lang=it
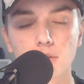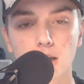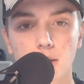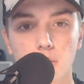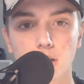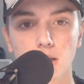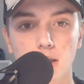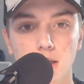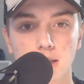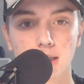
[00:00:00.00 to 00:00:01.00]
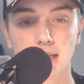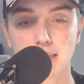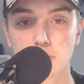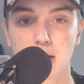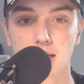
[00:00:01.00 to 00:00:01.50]
e quindi
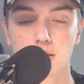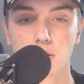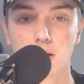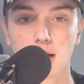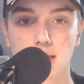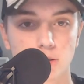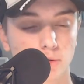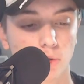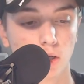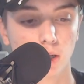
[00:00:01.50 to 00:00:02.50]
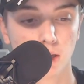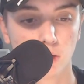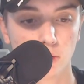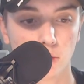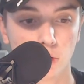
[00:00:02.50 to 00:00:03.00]
Sbraga è andato all'Arezzo
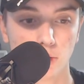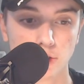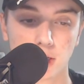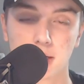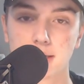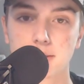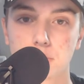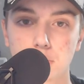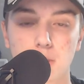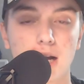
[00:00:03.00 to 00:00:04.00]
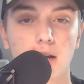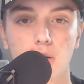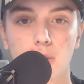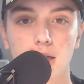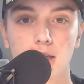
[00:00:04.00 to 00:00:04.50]
ho già ringraziato Sbraga,
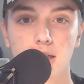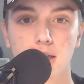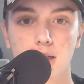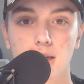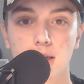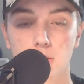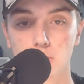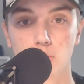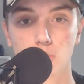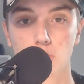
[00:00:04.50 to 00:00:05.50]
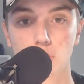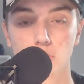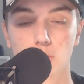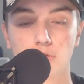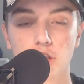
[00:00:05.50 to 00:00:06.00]
ormai è tutto,
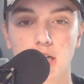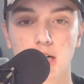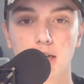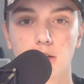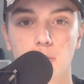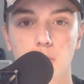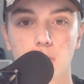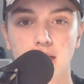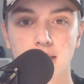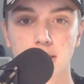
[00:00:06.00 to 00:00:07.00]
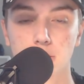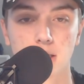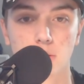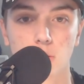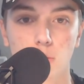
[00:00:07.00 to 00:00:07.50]
tutto, ufficiale, comunque ha dato
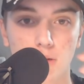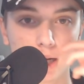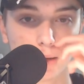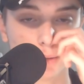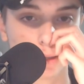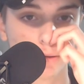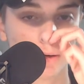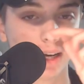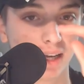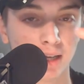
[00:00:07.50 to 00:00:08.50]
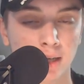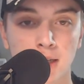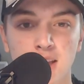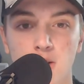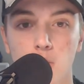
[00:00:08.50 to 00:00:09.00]
tanto al Novara, in particolare
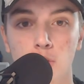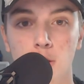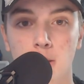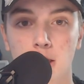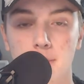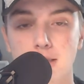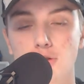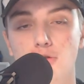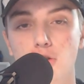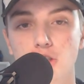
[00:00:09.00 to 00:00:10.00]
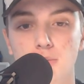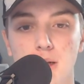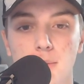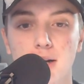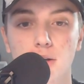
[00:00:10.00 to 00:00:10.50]
nell'ultimo anno e mezzo, forse il
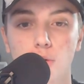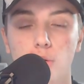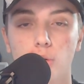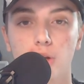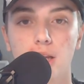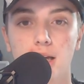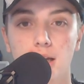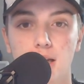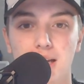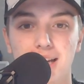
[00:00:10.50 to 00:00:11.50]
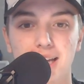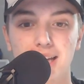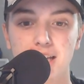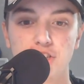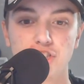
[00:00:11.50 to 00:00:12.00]
primo anno non
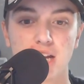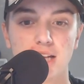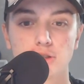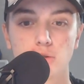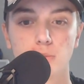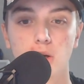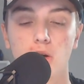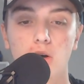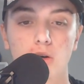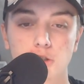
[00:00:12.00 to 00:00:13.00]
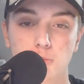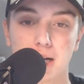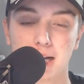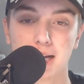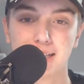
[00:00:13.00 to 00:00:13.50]
eccelso, però
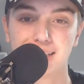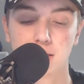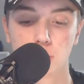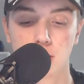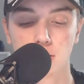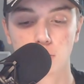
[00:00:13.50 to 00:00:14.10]
Sbraga ha dato tanto,